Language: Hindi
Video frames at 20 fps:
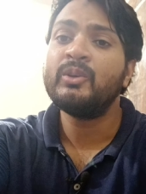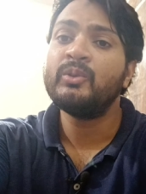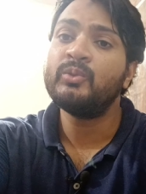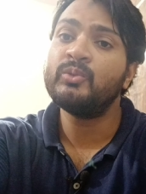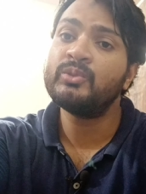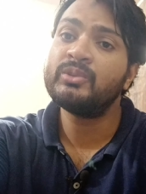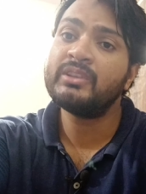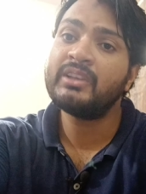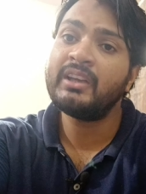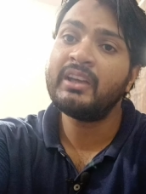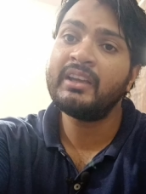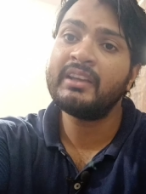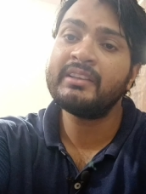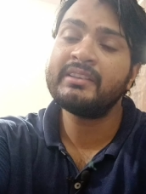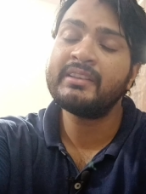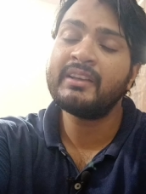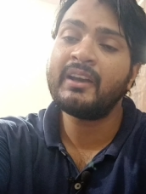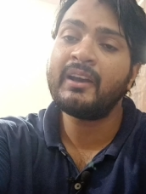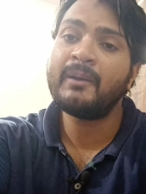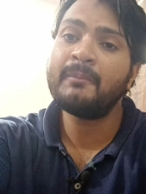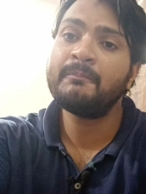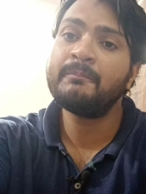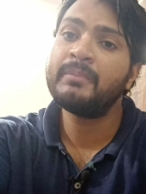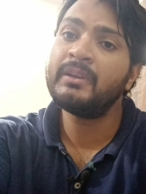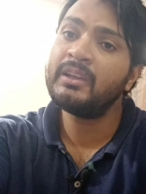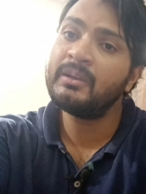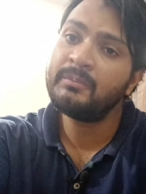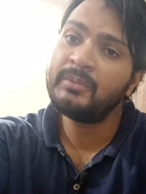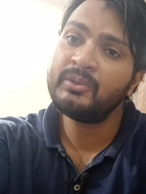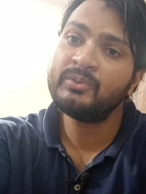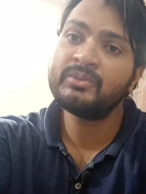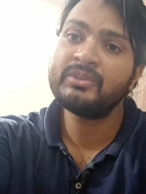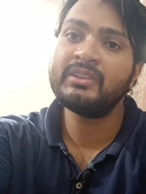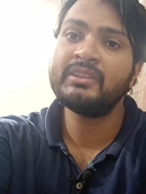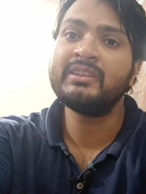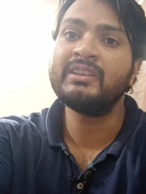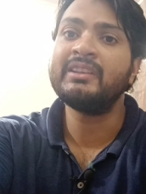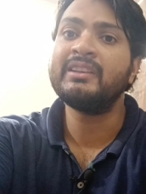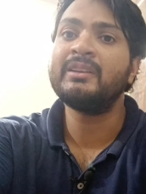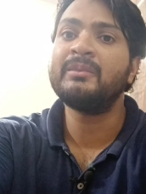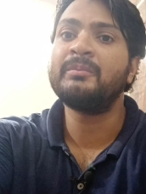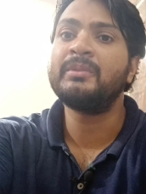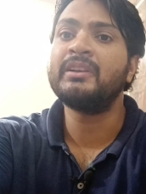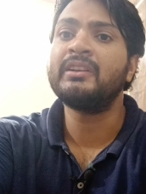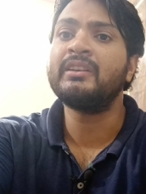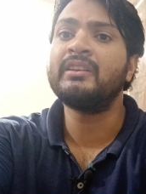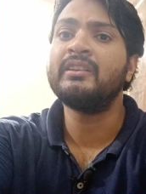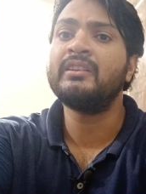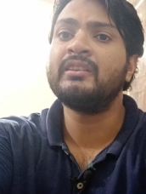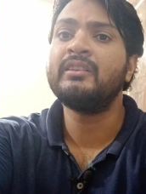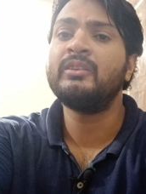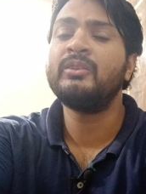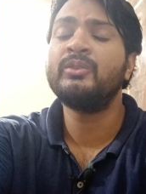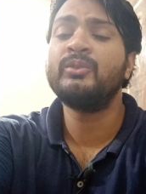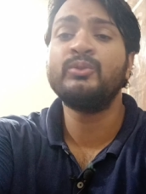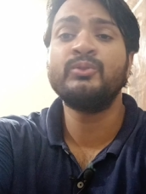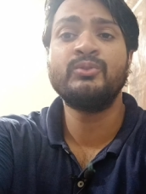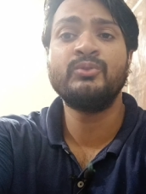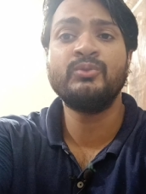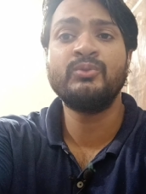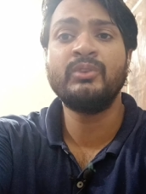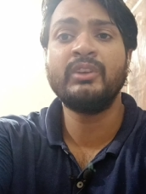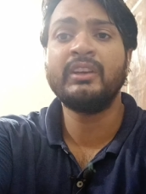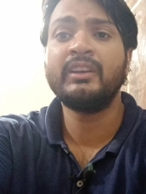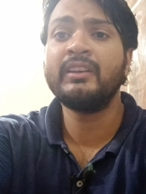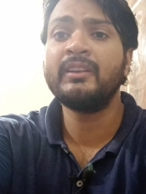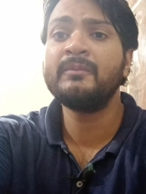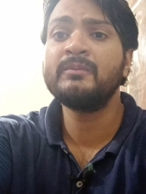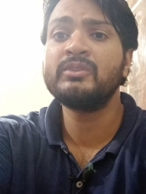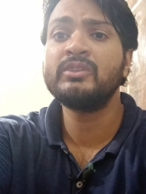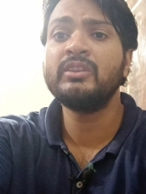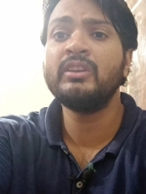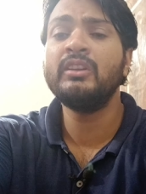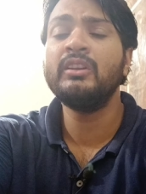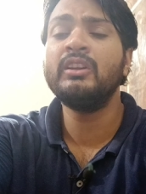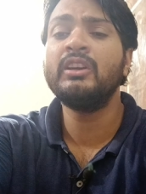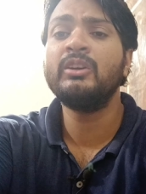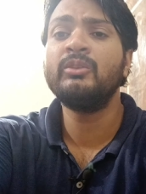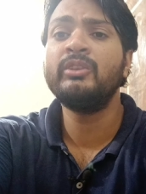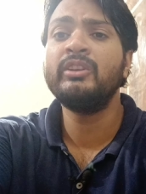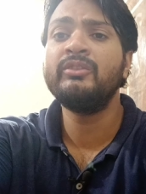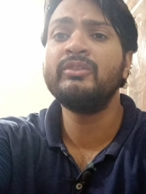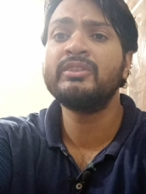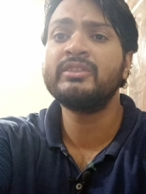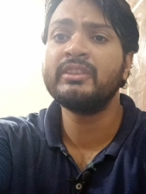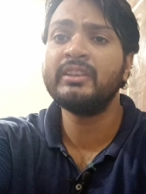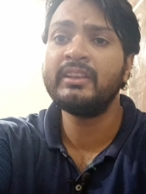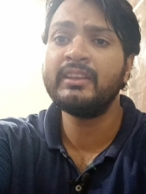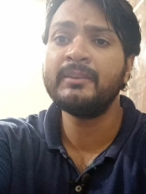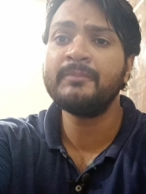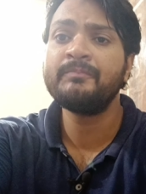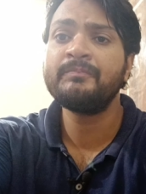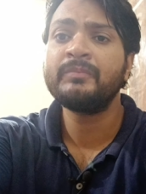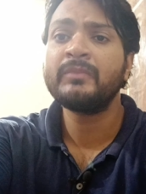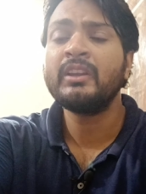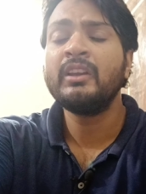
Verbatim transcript: उसका हिसाब फिर भी उसे देना पड़ेगा और हुजूर अकरम सल्लल्लाहु अलैहि वसल्लम